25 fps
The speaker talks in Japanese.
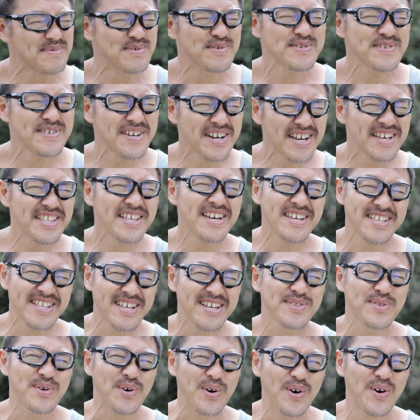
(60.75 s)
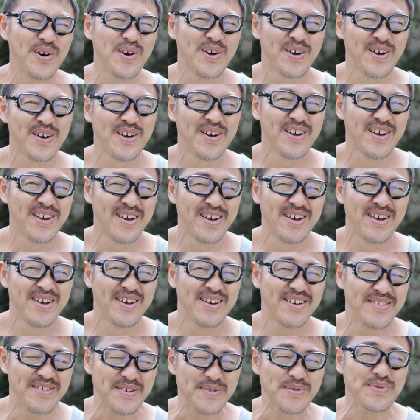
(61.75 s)
申し訳ないなと
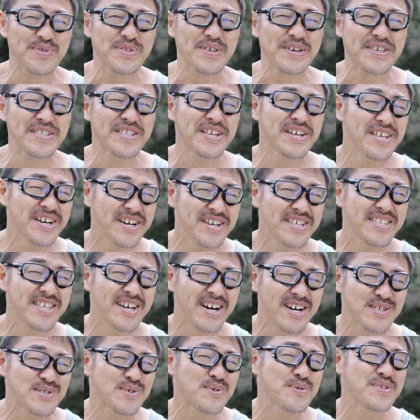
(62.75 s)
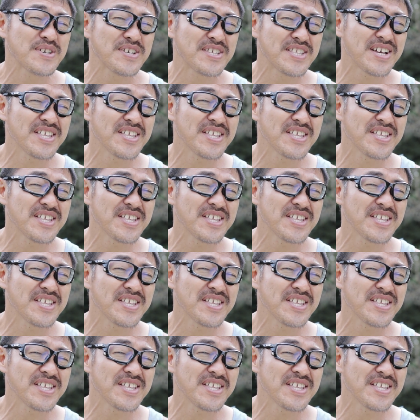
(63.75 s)
呼んでいただいて遊んでい